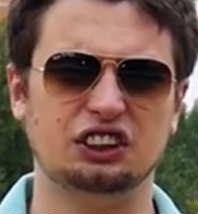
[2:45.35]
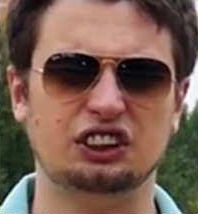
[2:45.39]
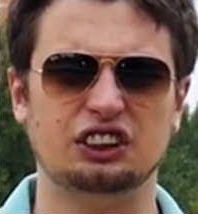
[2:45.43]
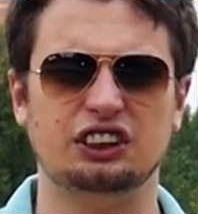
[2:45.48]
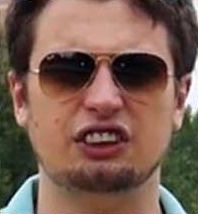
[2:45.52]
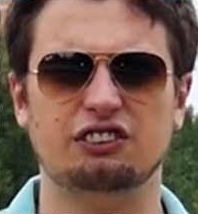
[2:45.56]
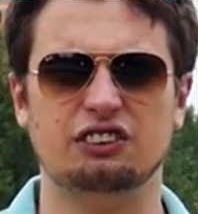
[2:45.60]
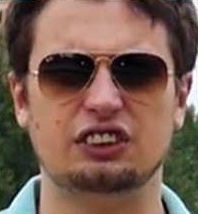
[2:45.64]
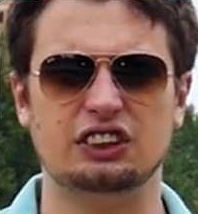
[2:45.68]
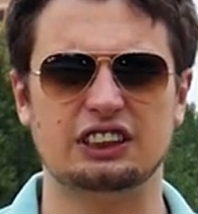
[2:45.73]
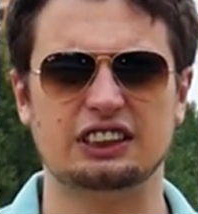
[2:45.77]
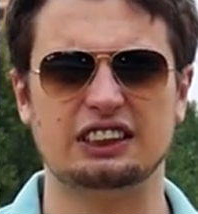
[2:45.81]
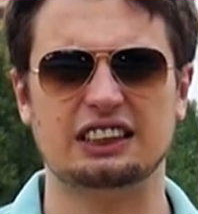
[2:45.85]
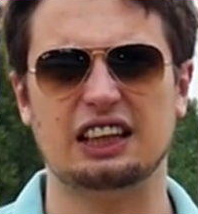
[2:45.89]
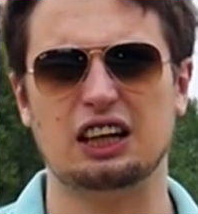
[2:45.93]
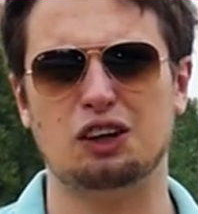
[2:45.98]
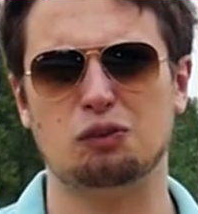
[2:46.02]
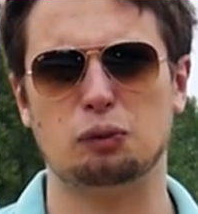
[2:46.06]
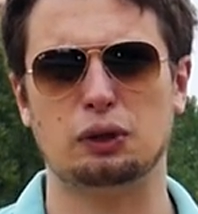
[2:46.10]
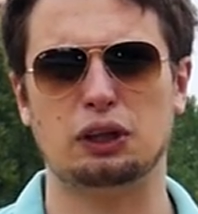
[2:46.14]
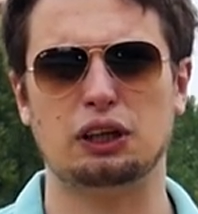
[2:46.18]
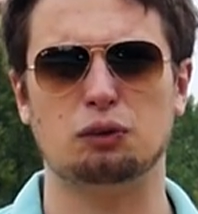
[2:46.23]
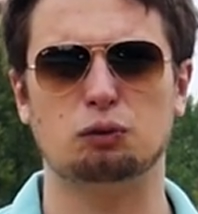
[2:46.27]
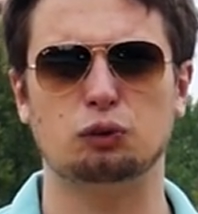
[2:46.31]
900,
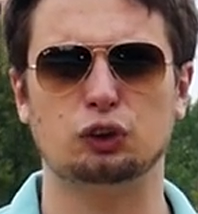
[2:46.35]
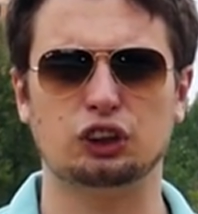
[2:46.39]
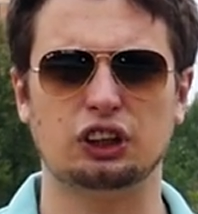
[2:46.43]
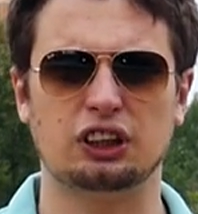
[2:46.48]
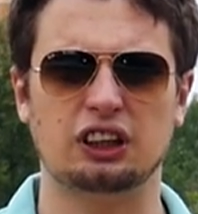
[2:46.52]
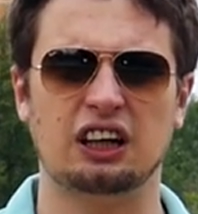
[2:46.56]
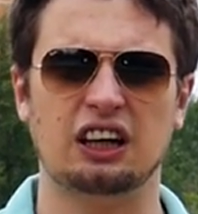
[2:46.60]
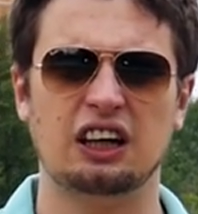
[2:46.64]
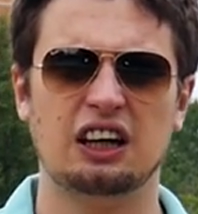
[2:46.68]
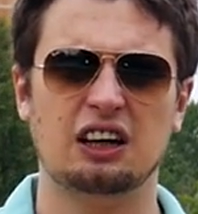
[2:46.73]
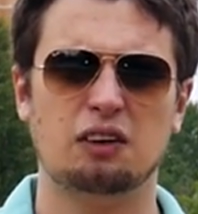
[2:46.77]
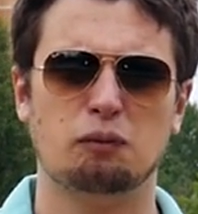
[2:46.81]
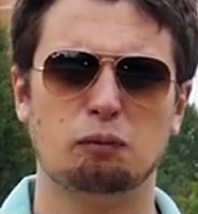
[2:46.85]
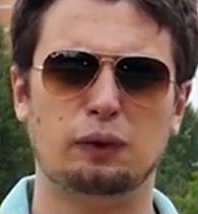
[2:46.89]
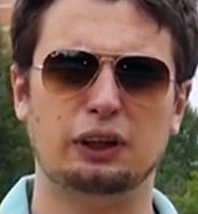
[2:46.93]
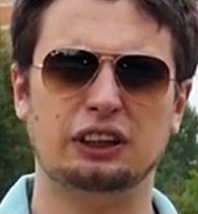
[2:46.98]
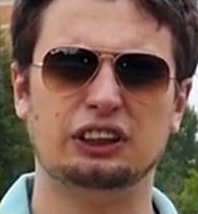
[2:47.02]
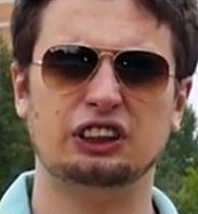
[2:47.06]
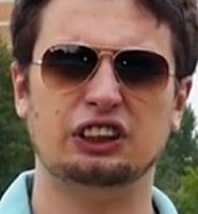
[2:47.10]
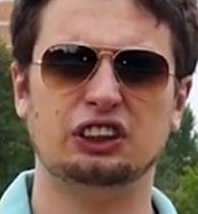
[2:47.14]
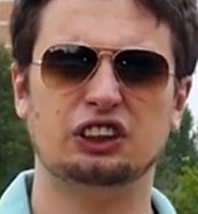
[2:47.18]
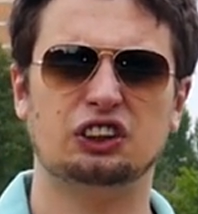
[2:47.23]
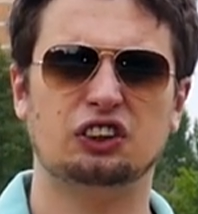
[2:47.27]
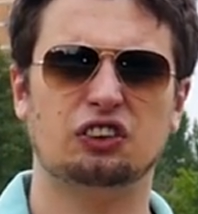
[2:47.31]
потому что
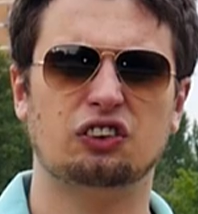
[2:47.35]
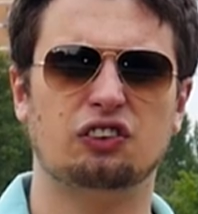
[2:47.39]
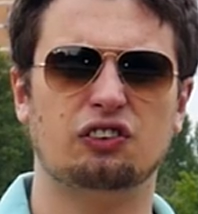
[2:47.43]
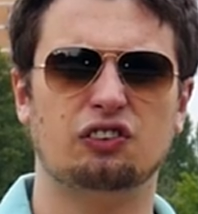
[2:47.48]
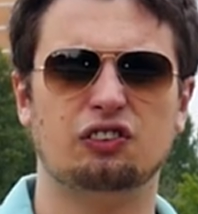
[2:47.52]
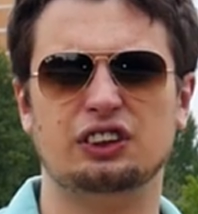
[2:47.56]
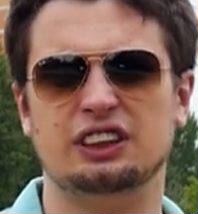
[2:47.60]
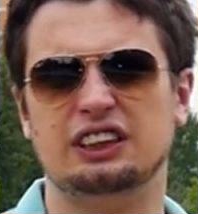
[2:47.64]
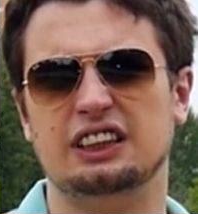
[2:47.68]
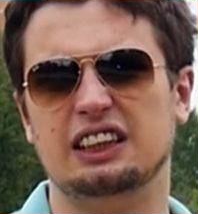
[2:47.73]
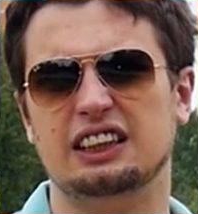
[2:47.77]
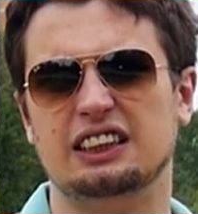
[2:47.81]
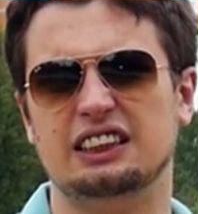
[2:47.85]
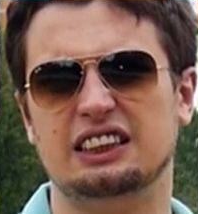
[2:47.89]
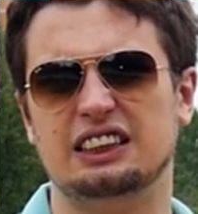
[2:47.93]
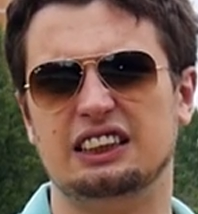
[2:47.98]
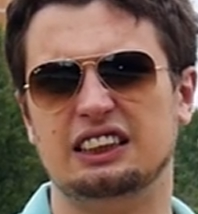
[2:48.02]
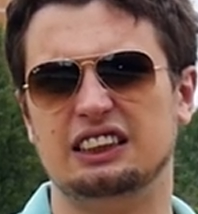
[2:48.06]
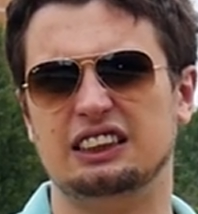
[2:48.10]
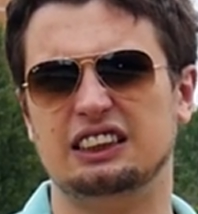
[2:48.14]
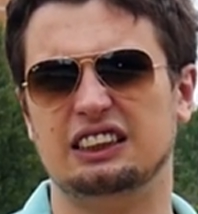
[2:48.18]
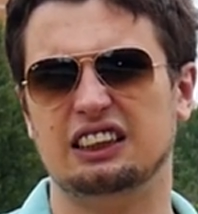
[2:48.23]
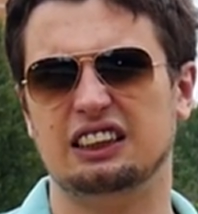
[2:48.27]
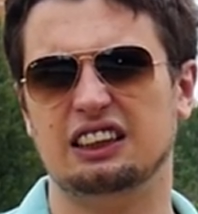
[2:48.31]
поддержку в
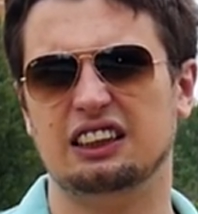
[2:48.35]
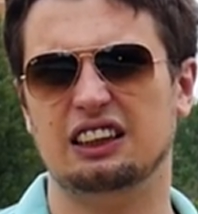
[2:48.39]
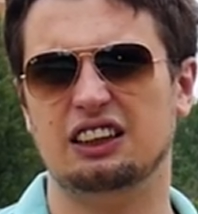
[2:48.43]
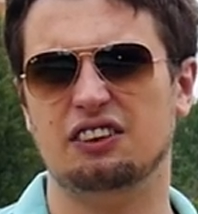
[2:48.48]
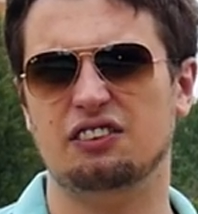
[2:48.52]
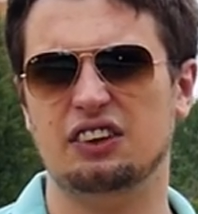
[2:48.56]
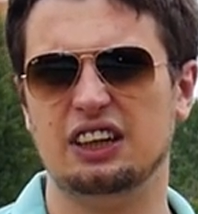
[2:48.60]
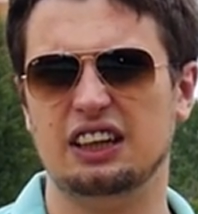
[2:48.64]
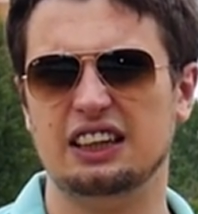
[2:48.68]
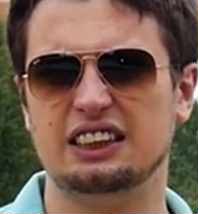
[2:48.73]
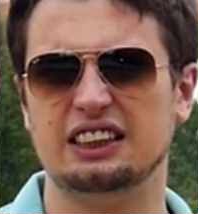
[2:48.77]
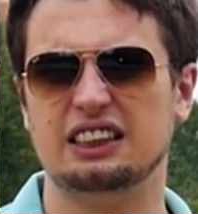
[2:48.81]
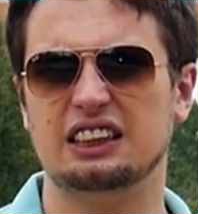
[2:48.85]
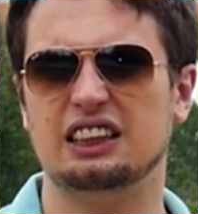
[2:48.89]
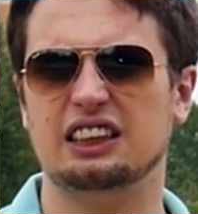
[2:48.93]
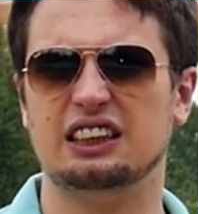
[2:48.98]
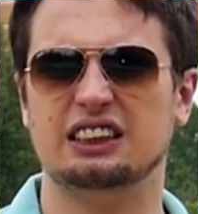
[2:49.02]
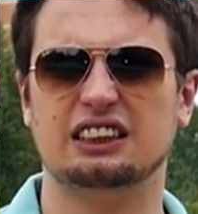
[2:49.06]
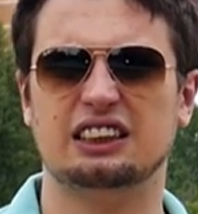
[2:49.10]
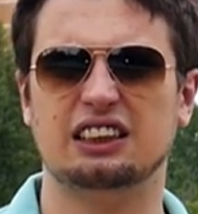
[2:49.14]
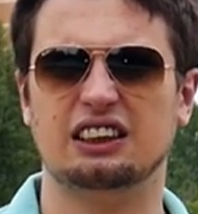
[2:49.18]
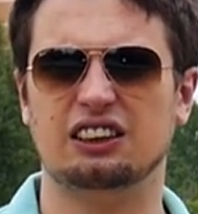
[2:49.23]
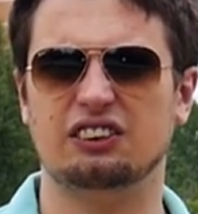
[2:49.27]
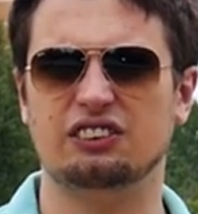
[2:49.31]
10 200,